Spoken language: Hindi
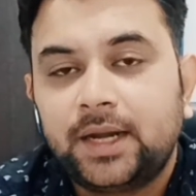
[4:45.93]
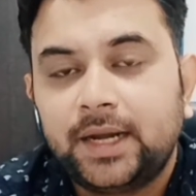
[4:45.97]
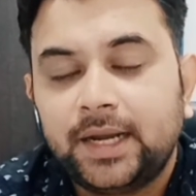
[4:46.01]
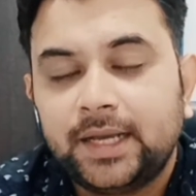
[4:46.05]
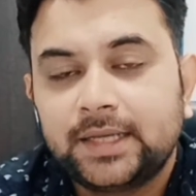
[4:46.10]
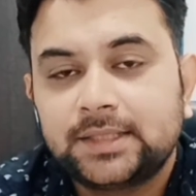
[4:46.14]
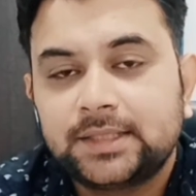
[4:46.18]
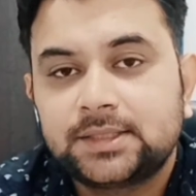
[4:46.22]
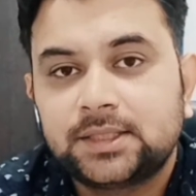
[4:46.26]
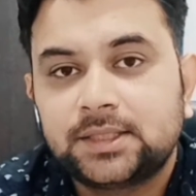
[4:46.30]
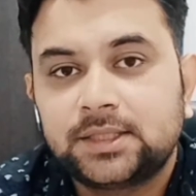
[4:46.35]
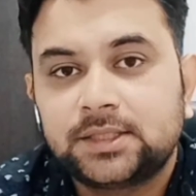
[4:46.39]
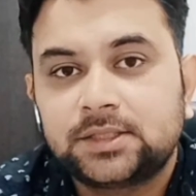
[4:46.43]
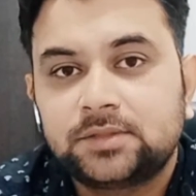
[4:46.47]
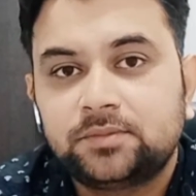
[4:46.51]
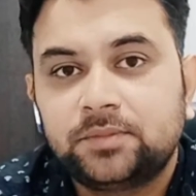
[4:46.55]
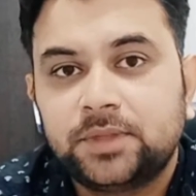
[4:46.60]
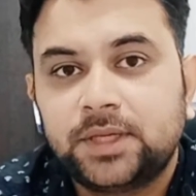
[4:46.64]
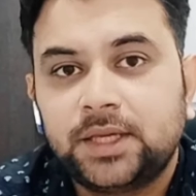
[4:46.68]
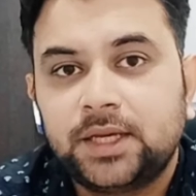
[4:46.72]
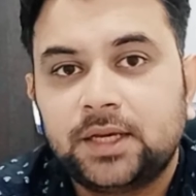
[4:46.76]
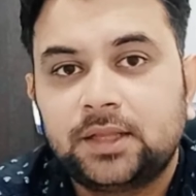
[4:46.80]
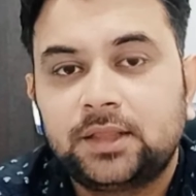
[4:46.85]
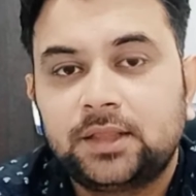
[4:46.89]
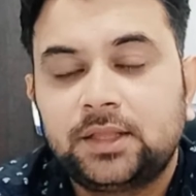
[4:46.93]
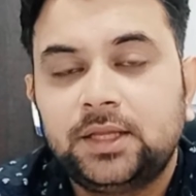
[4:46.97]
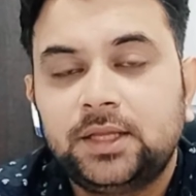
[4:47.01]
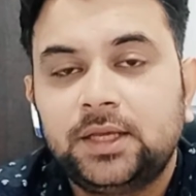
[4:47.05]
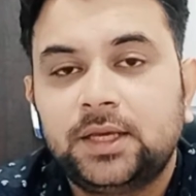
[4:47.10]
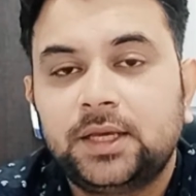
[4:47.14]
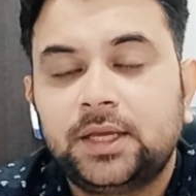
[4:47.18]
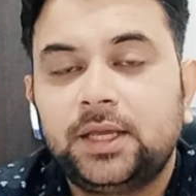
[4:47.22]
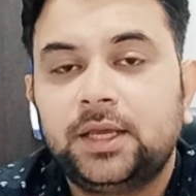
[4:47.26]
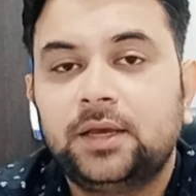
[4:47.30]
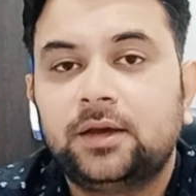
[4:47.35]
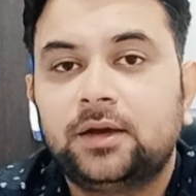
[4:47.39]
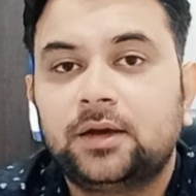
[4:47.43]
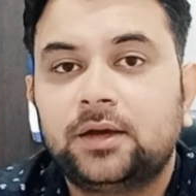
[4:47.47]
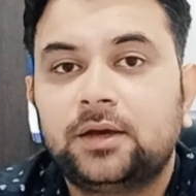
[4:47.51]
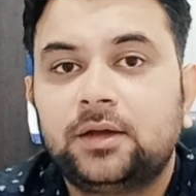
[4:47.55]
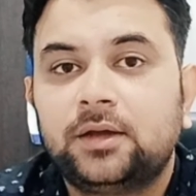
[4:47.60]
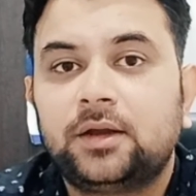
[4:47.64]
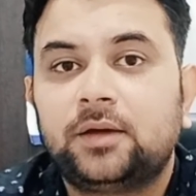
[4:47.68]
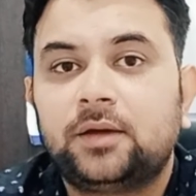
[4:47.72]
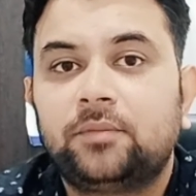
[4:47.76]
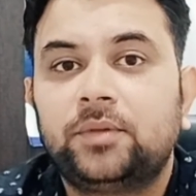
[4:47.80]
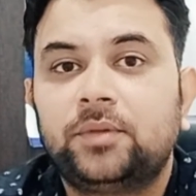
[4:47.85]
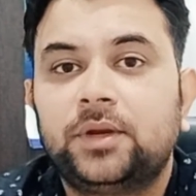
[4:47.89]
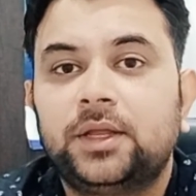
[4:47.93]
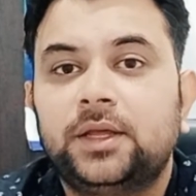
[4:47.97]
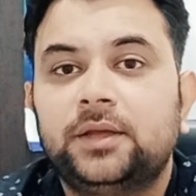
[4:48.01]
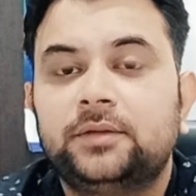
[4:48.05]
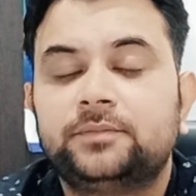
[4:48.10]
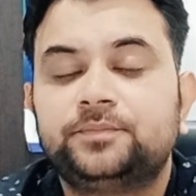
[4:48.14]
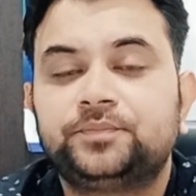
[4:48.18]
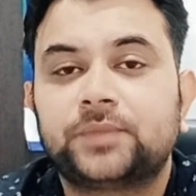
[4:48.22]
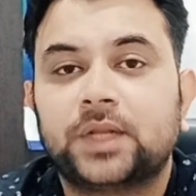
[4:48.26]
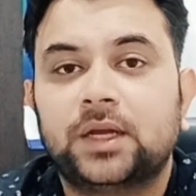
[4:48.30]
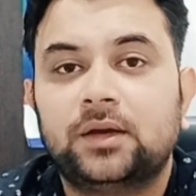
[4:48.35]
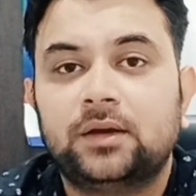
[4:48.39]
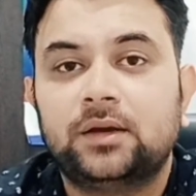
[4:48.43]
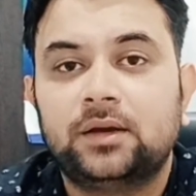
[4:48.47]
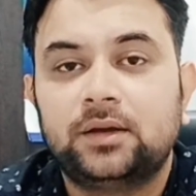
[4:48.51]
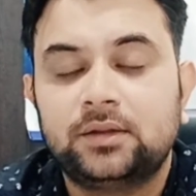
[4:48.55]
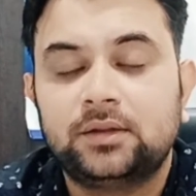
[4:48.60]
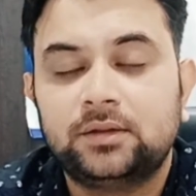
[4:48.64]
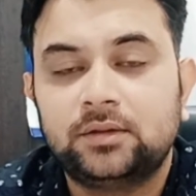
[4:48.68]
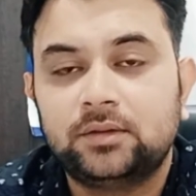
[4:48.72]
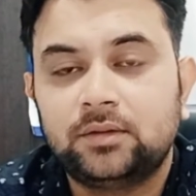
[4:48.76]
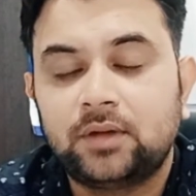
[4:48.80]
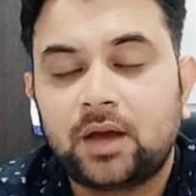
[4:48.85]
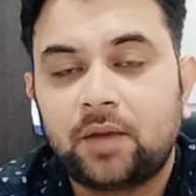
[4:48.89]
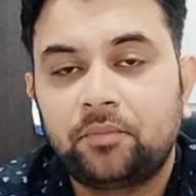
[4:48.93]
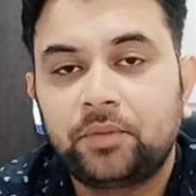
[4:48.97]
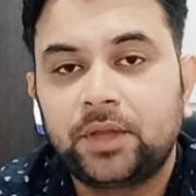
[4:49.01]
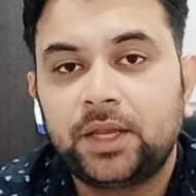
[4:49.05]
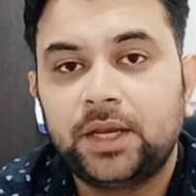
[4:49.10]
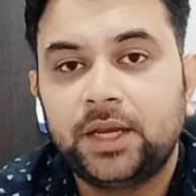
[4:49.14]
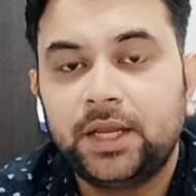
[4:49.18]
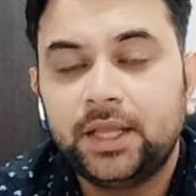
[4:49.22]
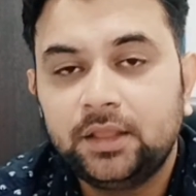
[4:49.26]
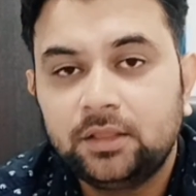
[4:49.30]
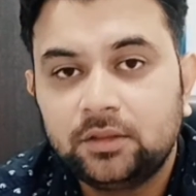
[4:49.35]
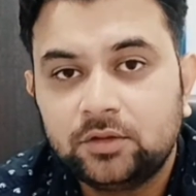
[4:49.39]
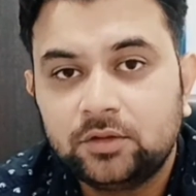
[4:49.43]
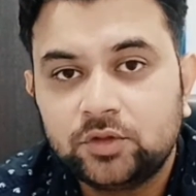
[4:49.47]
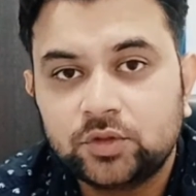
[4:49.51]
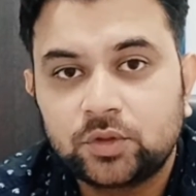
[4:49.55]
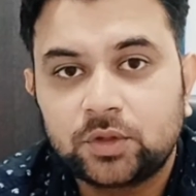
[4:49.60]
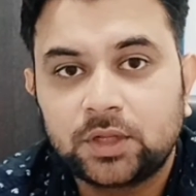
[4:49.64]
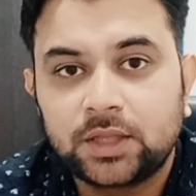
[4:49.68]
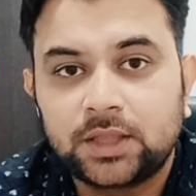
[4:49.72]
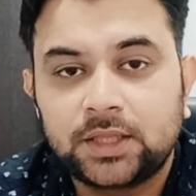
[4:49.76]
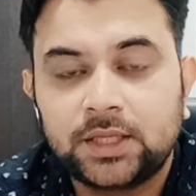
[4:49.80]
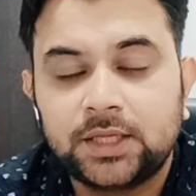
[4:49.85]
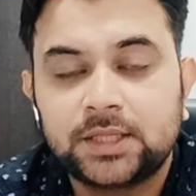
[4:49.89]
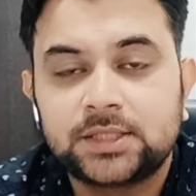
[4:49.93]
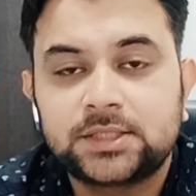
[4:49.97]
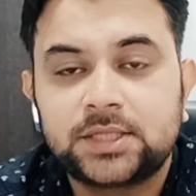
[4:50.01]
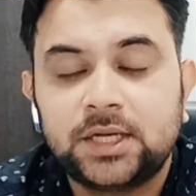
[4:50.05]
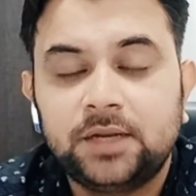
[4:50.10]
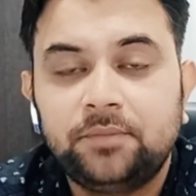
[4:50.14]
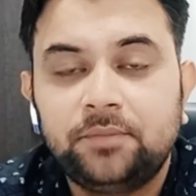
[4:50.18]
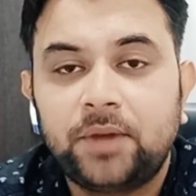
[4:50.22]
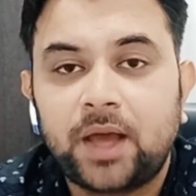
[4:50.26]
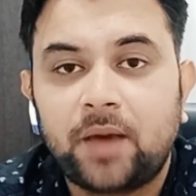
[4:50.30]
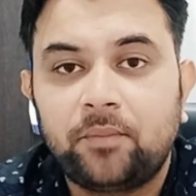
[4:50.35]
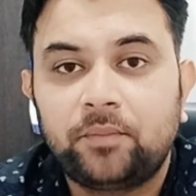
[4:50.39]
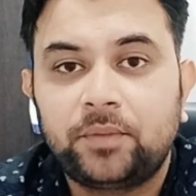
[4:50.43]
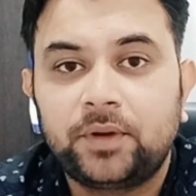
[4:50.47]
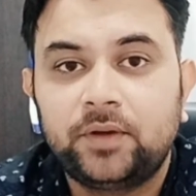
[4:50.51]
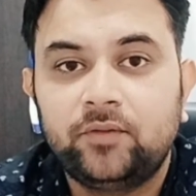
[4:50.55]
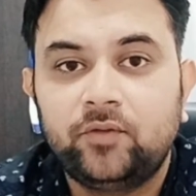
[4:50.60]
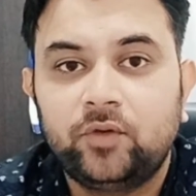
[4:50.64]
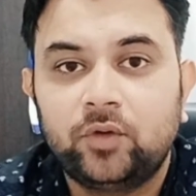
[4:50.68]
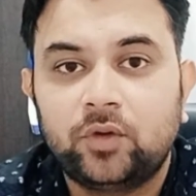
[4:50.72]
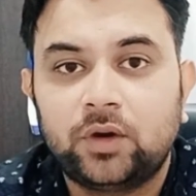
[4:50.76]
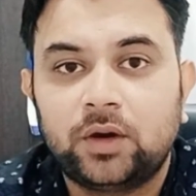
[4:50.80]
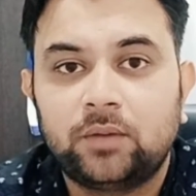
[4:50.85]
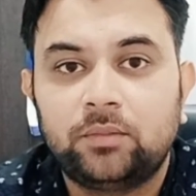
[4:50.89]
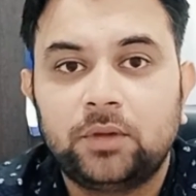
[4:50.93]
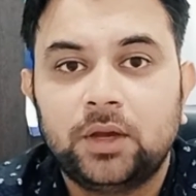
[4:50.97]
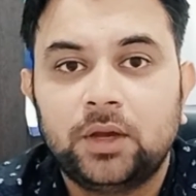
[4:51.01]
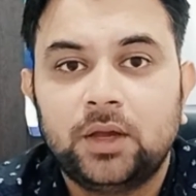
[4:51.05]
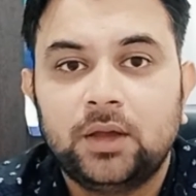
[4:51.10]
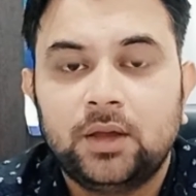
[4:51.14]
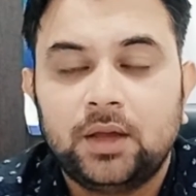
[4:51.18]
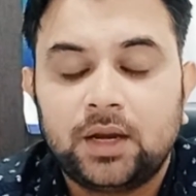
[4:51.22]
नेक्स्ट थिंग इसमें ये आती है कि अगर आपने आपकी नींद जो रहती है स्लीप डेप्रिव्ड हो आप